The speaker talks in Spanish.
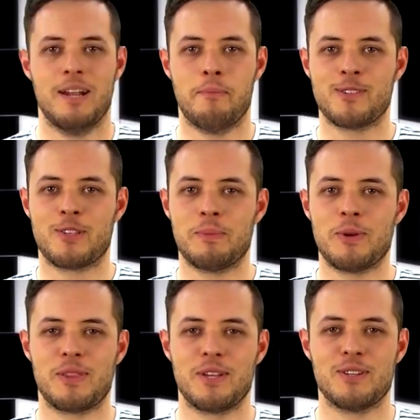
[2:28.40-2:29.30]
el puesto
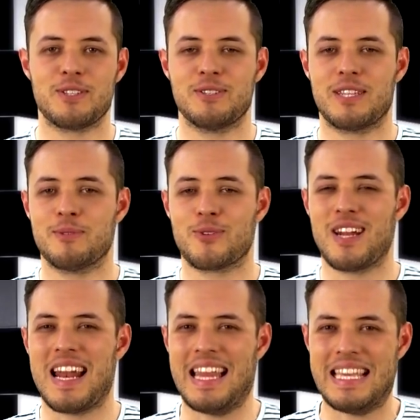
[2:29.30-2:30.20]
número 5 nos encontramos
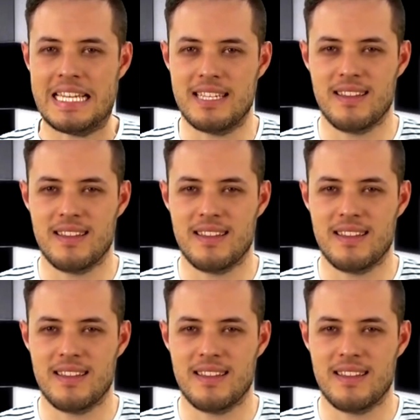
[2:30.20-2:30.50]
con Aladín.